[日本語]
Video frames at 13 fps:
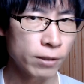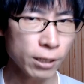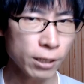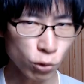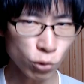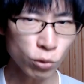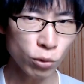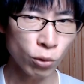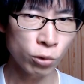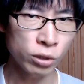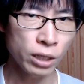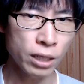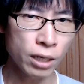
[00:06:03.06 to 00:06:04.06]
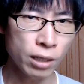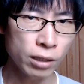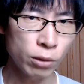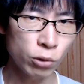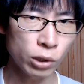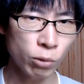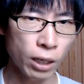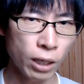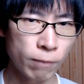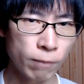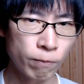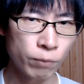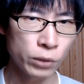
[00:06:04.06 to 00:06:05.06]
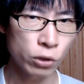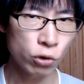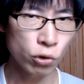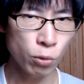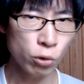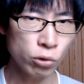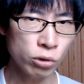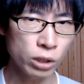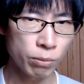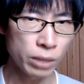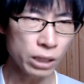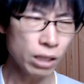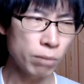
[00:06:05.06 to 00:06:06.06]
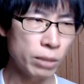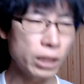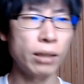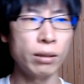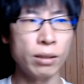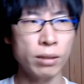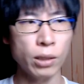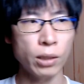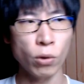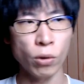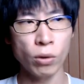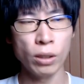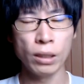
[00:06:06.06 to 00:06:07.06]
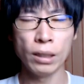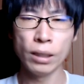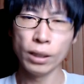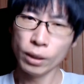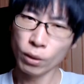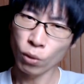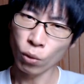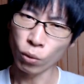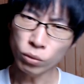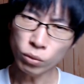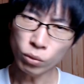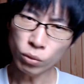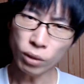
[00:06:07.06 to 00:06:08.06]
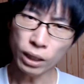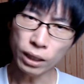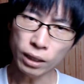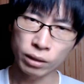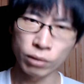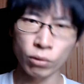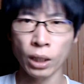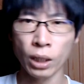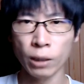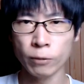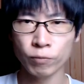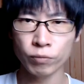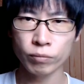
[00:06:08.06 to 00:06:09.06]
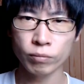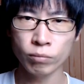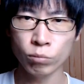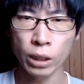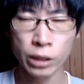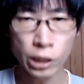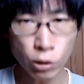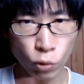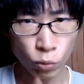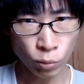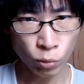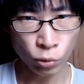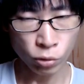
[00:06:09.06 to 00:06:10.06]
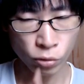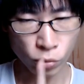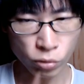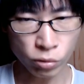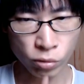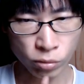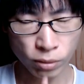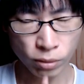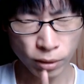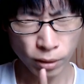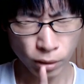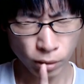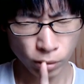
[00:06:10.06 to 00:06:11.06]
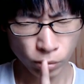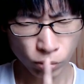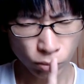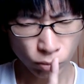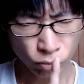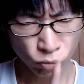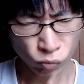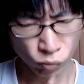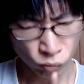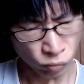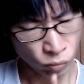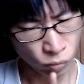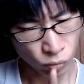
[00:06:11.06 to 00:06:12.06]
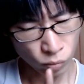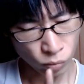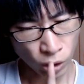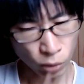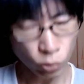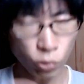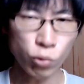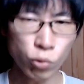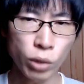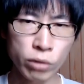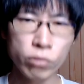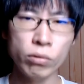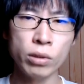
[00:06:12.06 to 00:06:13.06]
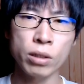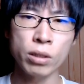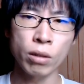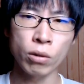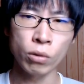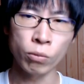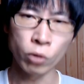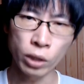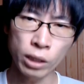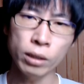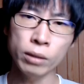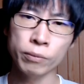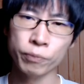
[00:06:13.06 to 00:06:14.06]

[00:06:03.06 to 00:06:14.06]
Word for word: 初ちょっと教えられた時は、注目して見てみたんですけど、本当かなっていうのは、まあ理論もすごく、うん、納得はいくんですけれどもね。